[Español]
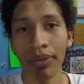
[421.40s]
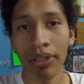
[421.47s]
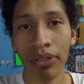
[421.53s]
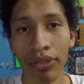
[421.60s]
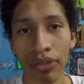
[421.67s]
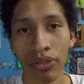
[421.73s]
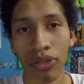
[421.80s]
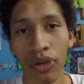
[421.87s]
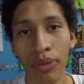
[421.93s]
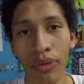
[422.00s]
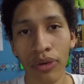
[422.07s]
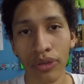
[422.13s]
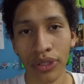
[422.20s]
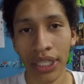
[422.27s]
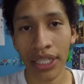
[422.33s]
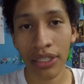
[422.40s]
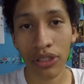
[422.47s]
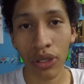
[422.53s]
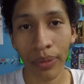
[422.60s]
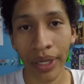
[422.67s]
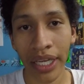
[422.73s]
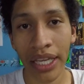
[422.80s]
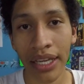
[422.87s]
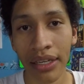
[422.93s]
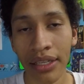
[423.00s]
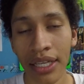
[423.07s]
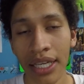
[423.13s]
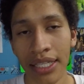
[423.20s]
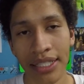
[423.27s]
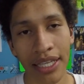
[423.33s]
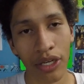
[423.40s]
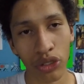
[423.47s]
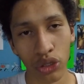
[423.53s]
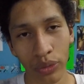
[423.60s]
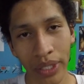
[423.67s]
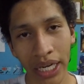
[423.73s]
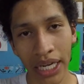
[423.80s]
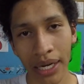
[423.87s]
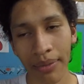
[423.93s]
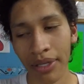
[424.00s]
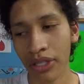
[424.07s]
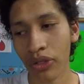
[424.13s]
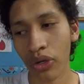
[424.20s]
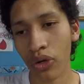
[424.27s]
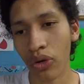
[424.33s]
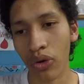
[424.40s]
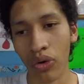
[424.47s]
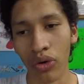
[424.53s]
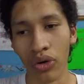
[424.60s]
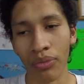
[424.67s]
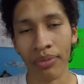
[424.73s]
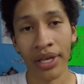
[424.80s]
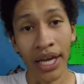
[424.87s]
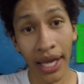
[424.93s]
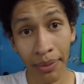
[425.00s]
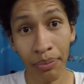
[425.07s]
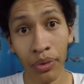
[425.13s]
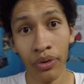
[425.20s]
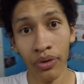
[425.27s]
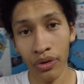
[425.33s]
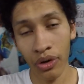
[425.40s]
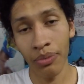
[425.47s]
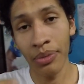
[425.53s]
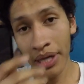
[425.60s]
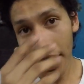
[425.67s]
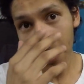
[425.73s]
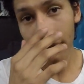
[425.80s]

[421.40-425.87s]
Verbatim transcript: o menos como ustedes lo verían si lo estuviera grabando con mi iPod o con mi